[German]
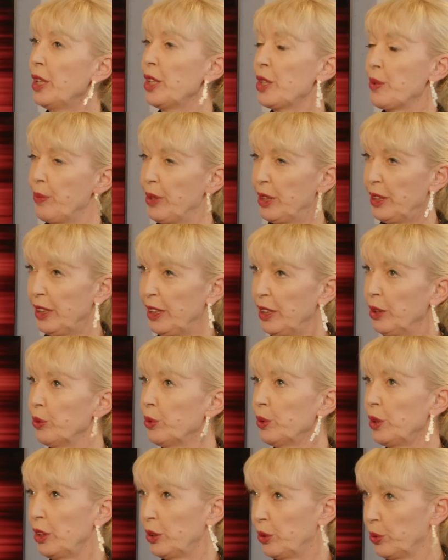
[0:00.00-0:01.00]
SPD
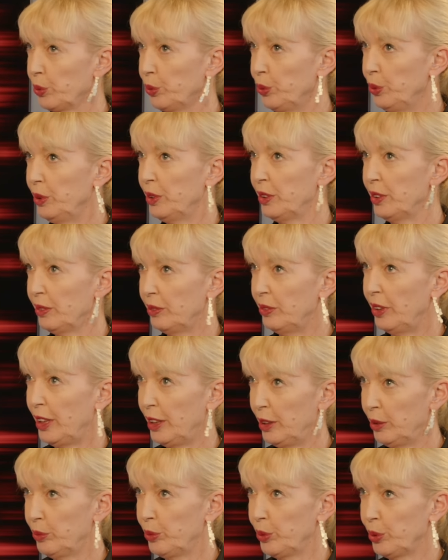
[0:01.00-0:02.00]
oder Grüne
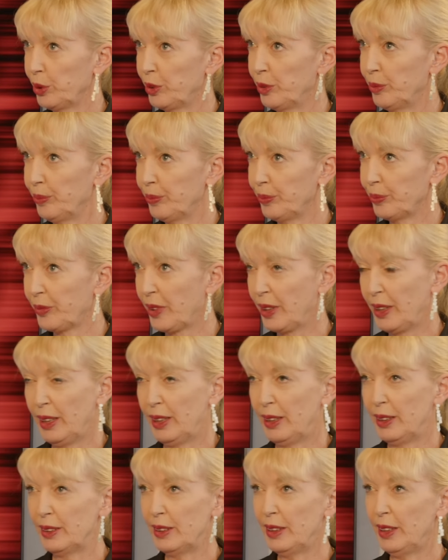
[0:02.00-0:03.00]
wählen würden.
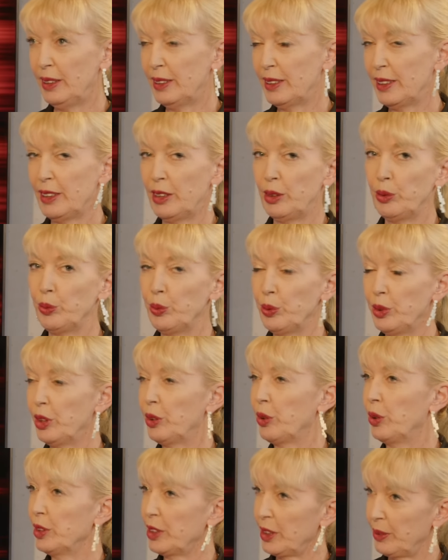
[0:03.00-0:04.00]
Die CDU, die
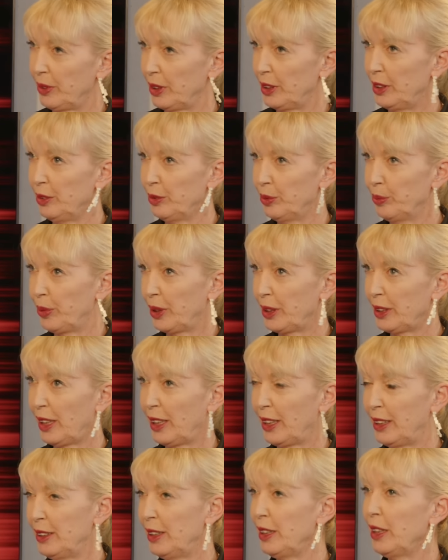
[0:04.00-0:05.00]
konservativen
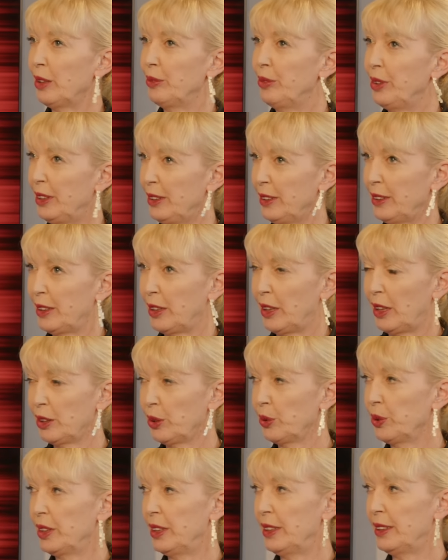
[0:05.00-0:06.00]
Parteien eher weniger.
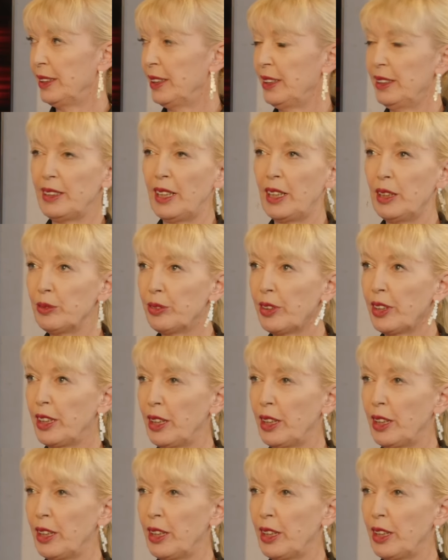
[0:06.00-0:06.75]
Also sie sehen einfach